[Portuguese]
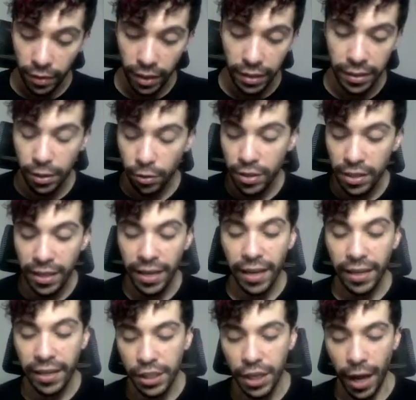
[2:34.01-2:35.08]
Então você tem
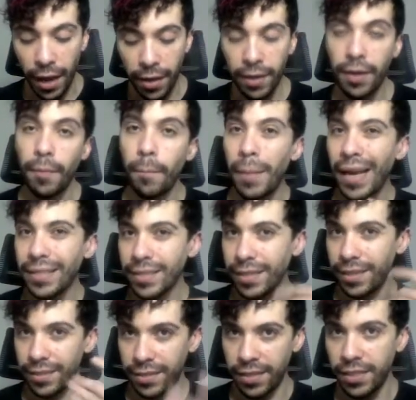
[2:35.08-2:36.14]
aqui já
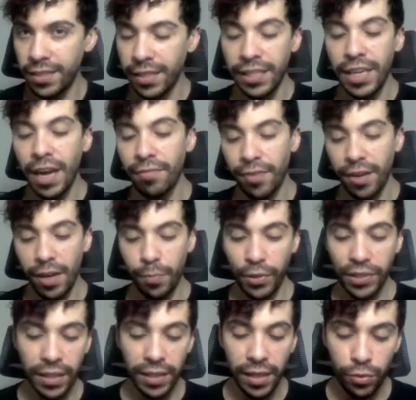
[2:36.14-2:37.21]
máscaras que, que já vêm depois
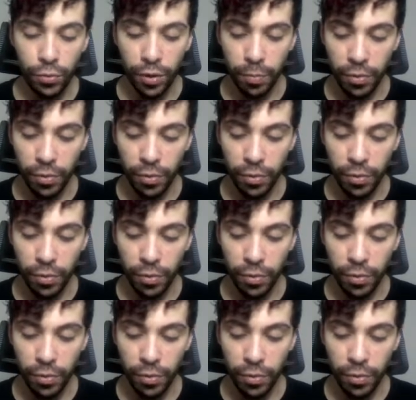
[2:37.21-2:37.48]
da leitura.